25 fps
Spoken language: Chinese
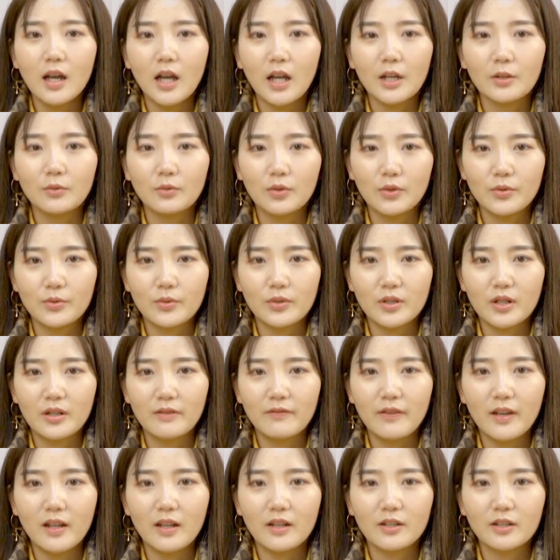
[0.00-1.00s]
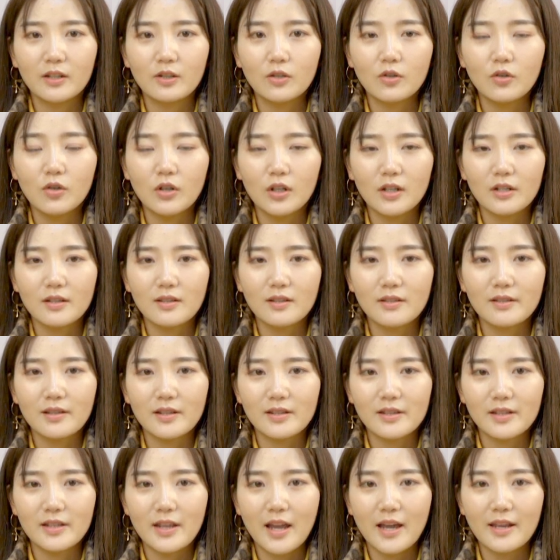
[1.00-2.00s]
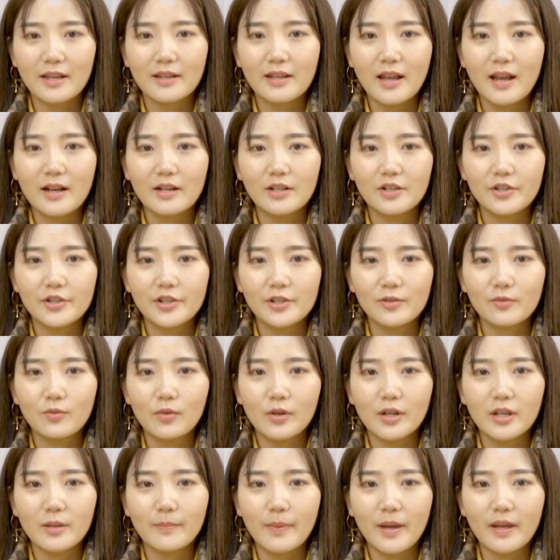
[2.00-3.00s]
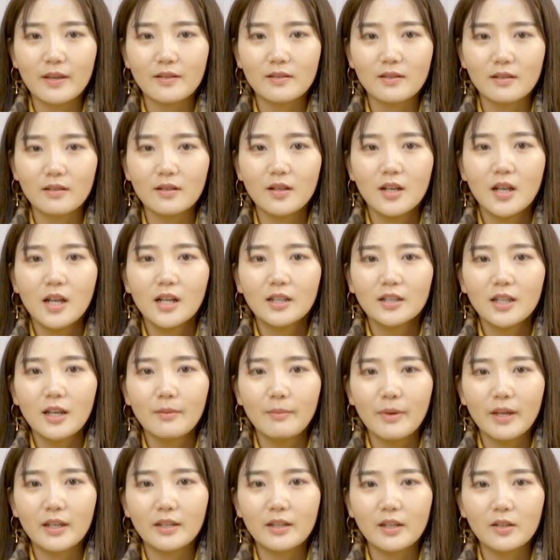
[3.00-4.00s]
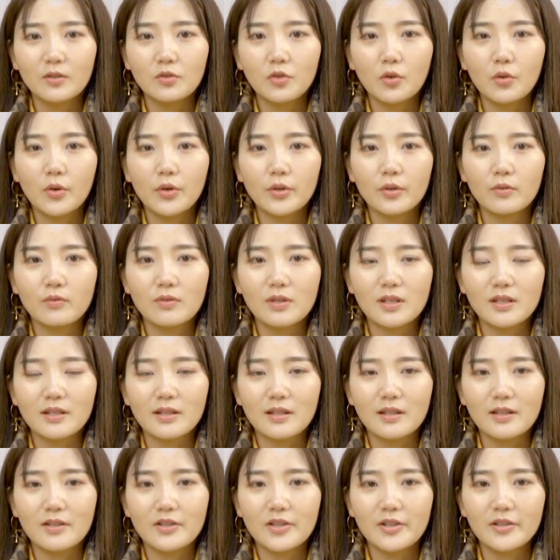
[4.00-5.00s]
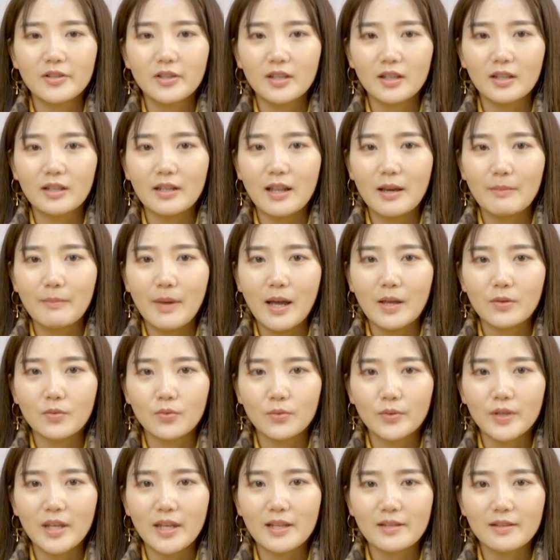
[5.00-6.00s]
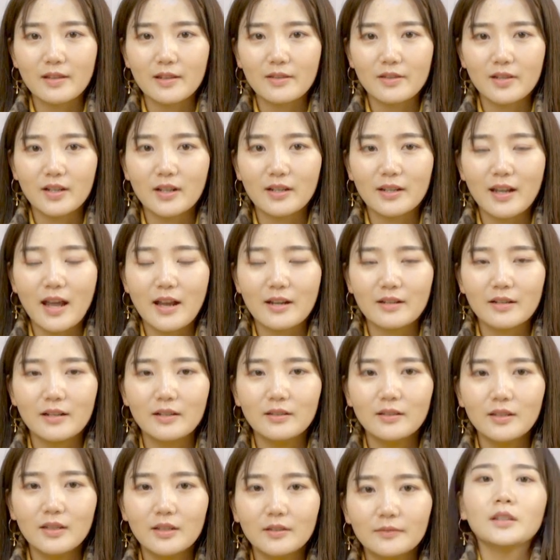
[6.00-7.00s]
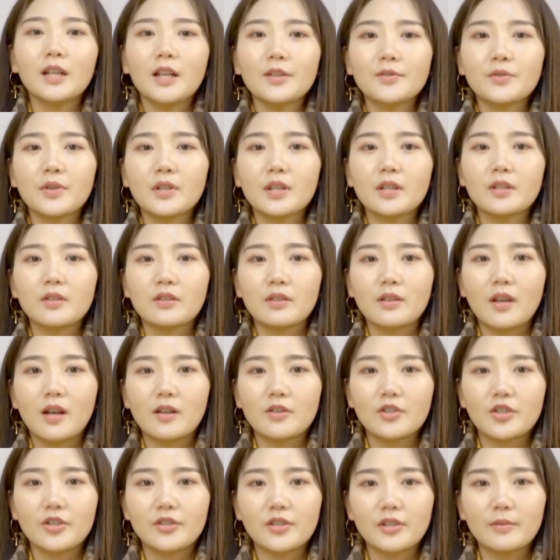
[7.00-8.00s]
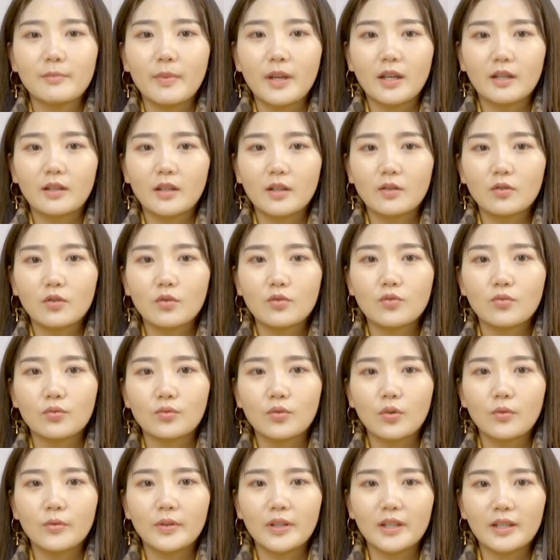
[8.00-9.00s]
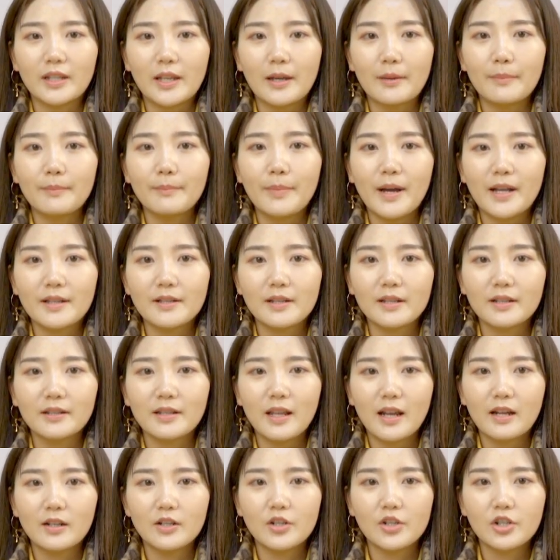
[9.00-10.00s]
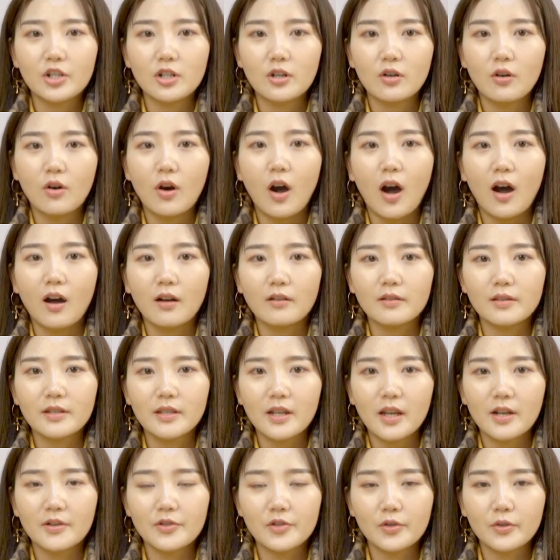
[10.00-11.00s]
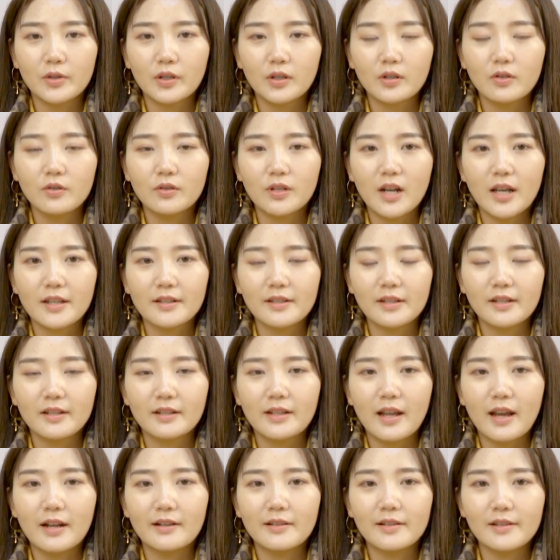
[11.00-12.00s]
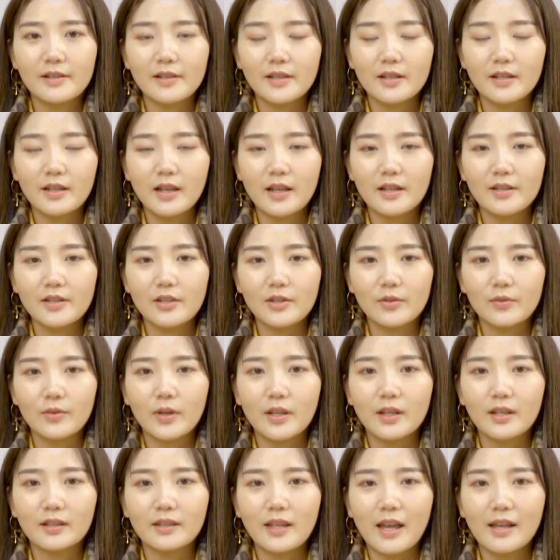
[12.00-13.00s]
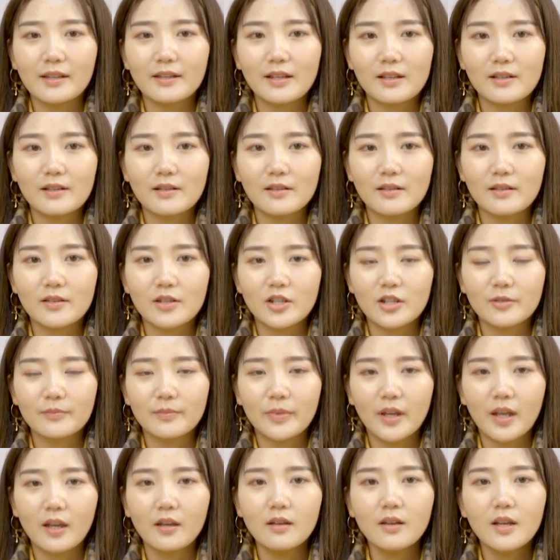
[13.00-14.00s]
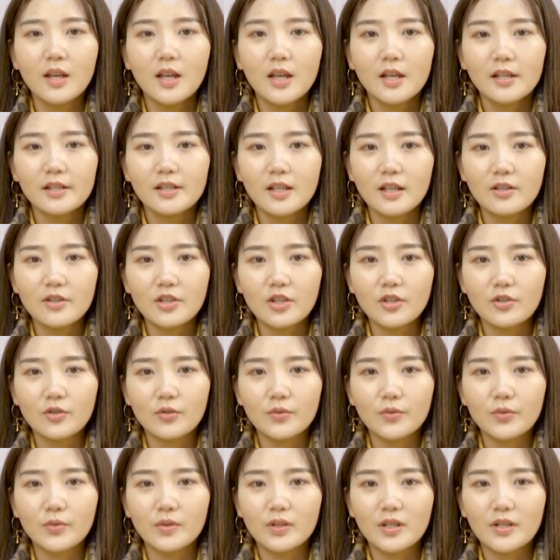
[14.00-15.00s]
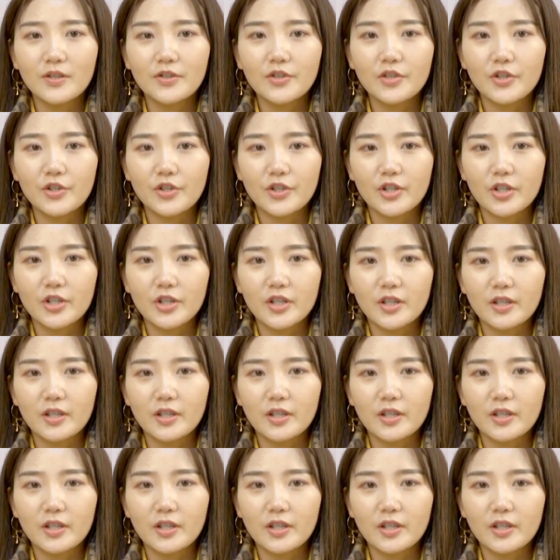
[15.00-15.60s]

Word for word: 很多女人为了能够和自己心爱的男人生活一辈子，她每天都会用自己的身体来满足眼前这个男人。她觉得只要自己每天都主动一点，把这个男人伺候好，这样就能够让这个男人心甘情愿地待在自己身边。像这种女人，此时